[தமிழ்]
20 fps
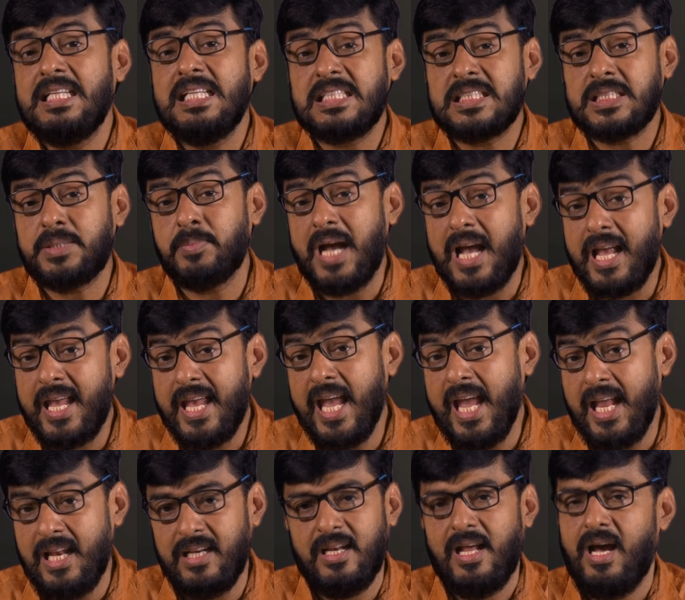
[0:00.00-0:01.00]

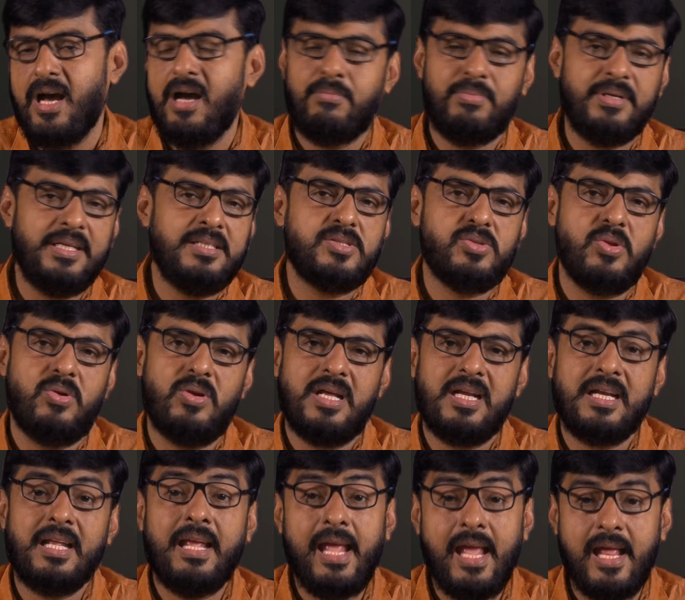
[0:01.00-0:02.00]
இஸ்மயேல் அப்படின்னு
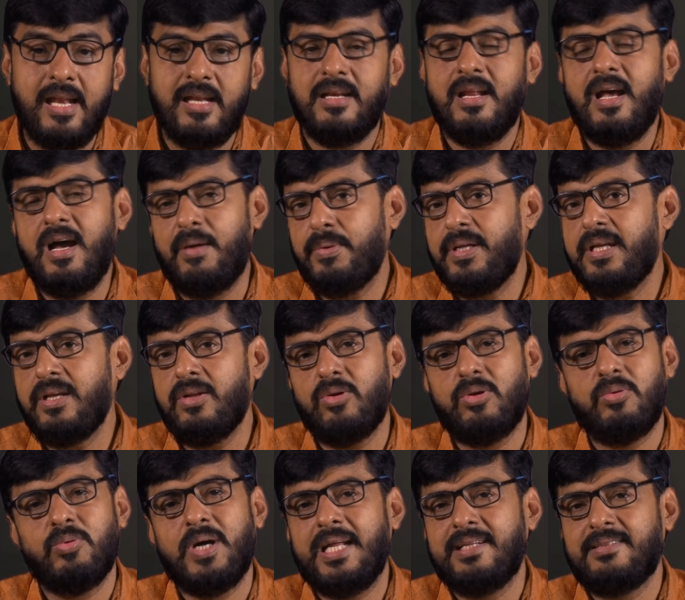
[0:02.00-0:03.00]
சொல்றார் ஏல் அப்படிங்கிற
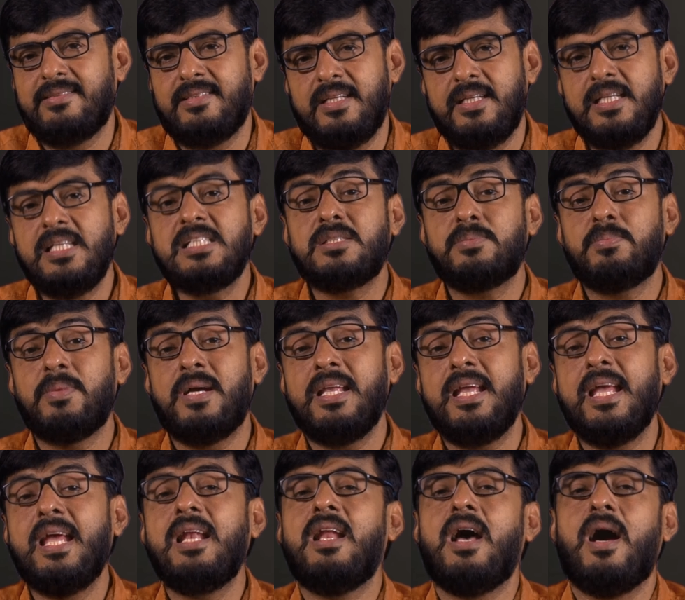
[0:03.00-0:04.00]
ஒரு வார்த்தை
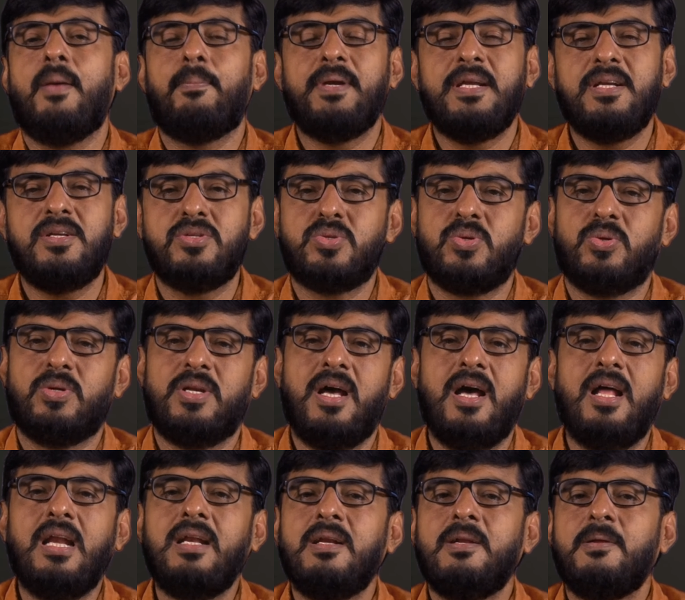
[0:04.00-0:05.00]
இஸ்மயேல் அப்படின்னு
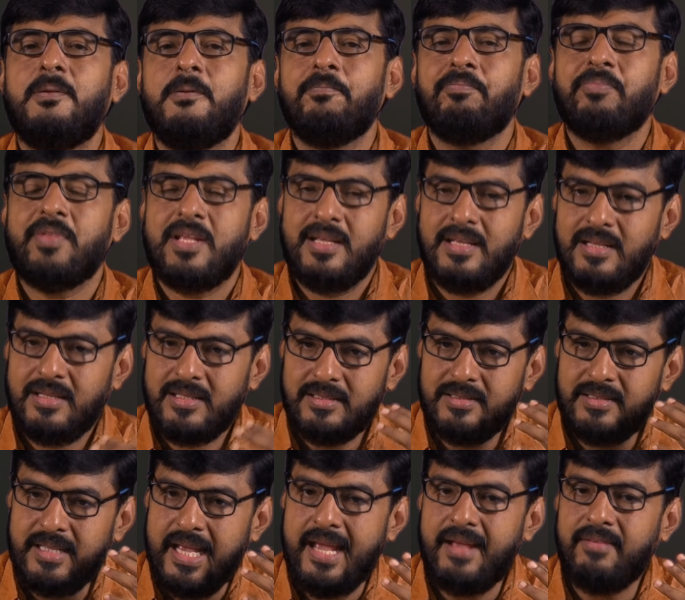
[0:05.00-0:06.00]
சொன்னால்
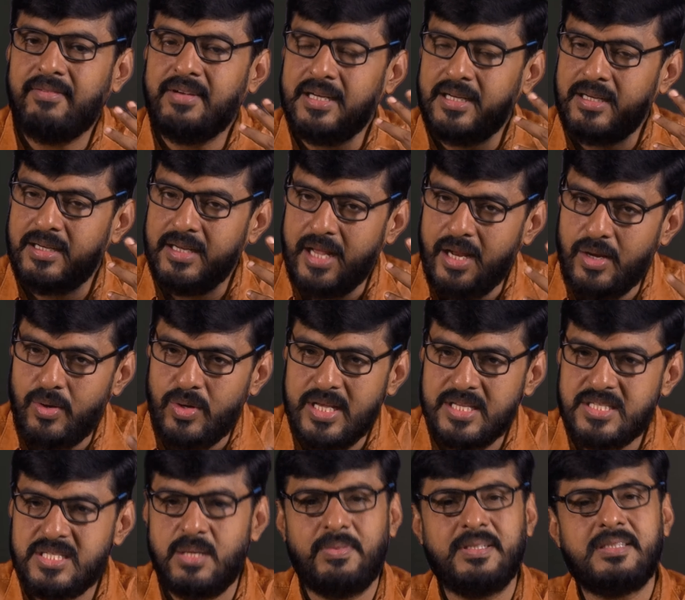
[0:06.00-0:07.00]
தேவன் என்னுடைய
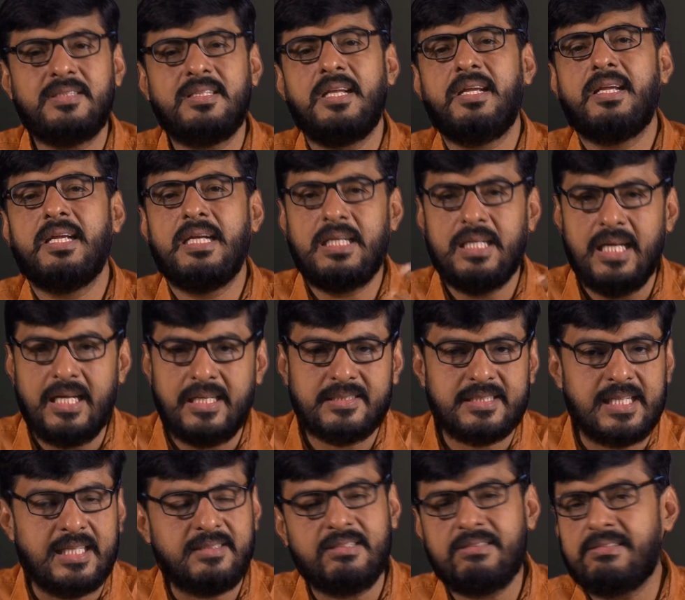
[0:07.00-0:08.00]
ஜெபத்தை கேட்டார்
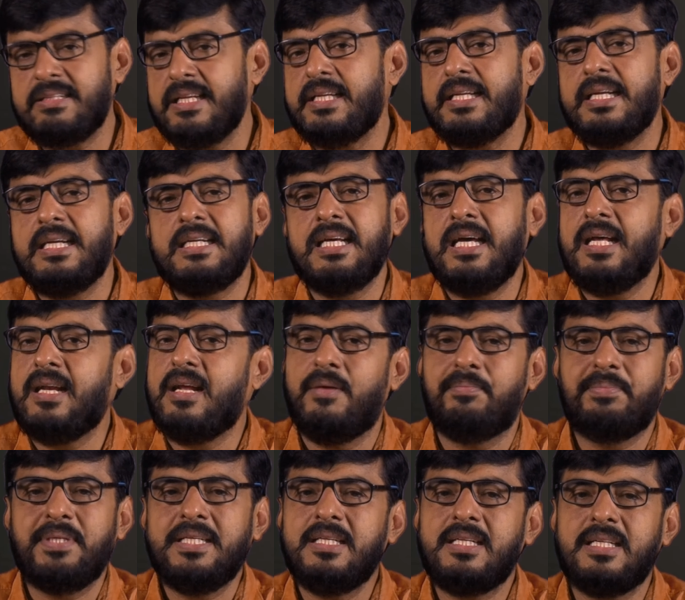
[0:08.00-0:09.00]
சத்தத்தை கேட்டார்
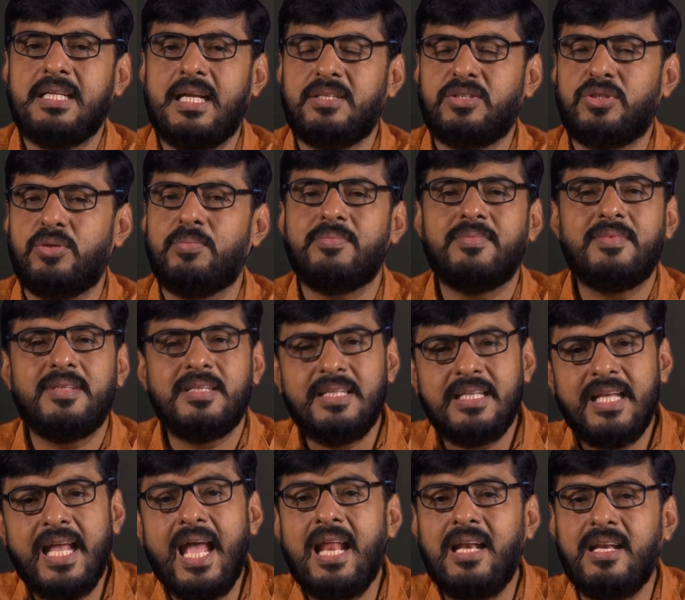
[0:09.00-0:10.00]
அப்படிங்கிற அர்த்தம்
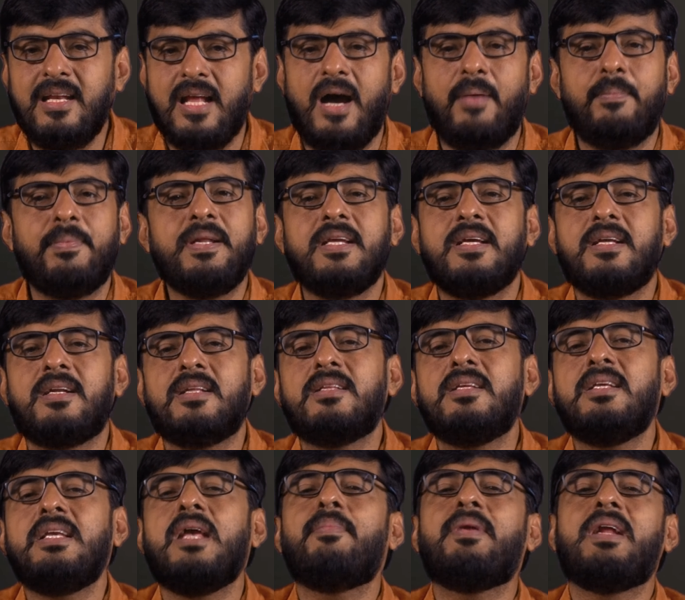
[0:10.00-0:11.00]
ஏல் அப்படிங்கிறது
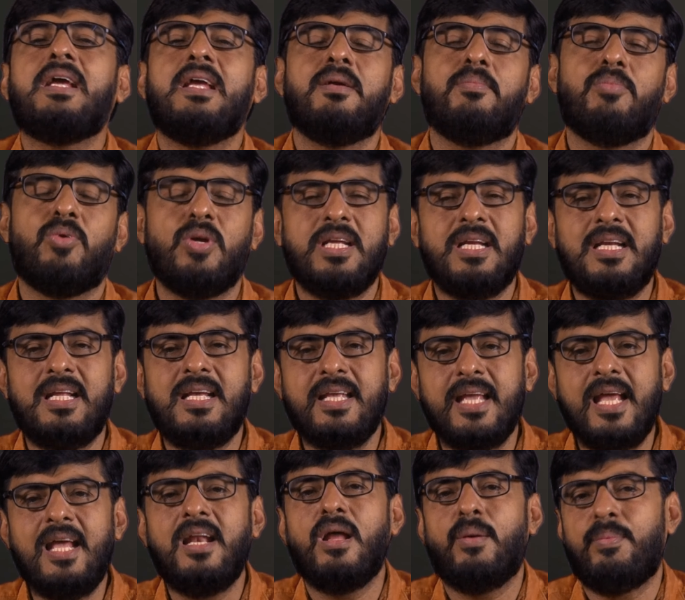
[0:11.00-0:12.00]
எபிரேய மொழியில
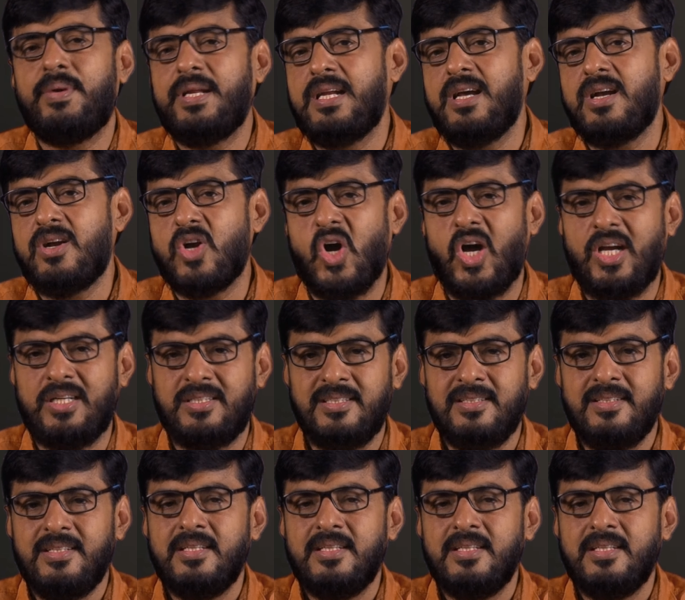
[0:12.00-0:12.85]
ஏல் அப்படின்னா காட்